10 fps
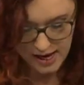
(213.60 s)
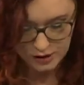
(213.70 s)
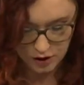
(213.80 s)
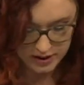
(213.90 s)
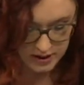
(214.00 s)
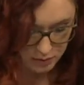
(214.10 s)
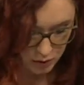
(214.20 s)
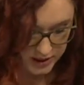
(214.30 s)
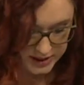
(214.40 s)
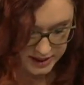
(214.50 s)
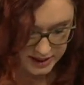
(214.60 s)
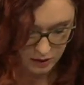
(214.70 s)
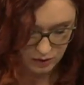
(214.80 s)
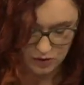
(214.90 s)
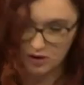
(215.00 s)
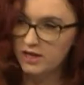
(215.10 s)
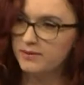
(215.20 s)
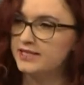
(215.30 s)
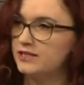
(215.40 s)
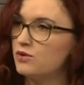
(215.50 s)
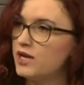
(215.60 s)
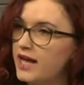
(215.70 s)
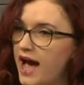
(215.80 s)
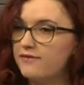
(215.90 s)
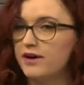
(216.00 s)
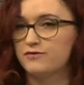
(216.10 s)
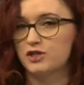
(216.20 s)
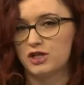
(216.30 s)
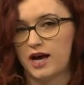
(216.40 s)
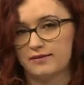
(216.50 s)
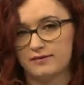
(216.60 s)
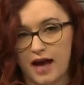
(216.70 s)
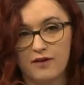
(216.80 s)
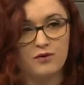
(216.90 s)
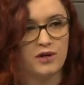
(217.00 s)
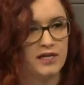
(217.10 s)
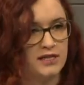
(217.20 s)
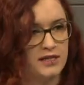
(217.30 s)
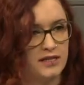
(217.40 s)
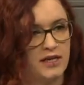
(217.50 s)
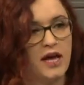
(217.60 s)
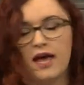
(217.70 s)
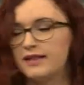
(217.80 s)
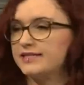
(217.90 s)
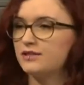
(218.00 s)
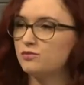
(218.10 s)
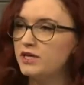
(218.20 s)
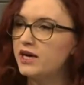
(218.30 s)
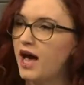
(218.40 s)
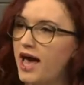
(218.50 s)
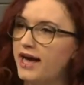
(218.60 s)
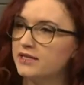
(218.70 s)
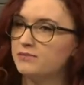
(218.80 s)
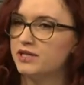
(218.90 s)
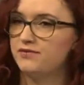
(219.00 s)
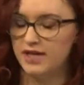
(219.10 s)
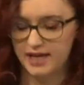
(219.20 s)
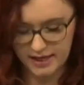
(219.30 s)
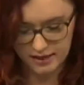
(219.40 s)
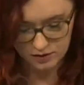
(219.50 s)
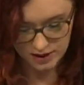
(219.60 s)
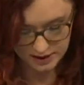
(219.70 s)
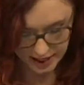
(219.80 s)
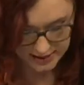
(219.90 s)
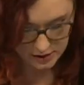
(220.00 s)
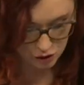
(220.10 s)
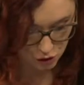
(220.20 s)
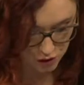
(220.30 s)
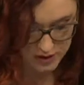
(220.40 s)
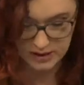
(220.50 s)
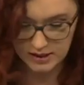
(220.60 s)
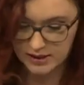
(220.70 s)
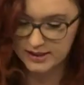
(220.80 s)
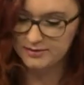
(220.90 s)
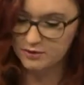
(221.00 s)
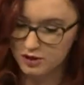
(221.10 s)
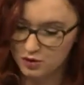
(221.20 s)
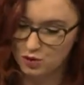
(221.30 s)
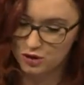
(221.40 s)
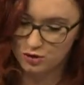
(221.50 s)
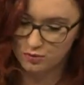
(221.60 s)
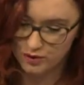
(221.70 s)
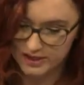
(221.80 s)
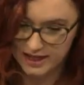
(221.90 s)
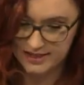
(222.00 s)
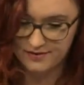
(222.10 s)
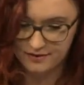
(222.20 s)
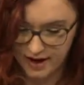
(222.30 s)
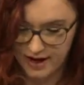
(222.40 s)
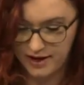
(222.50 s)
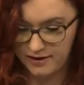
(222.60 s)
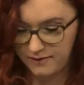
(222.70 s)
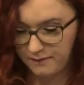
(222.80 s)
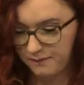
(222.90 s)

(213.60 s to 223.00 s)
sollte die Bundesregierung doch lieber die Nuklearwaffenstaaten dafür kritisieren, dass sie, um ihre eigenen Privilegien und Interessen zu schützen, sich diesem historischen Prozess verweigern.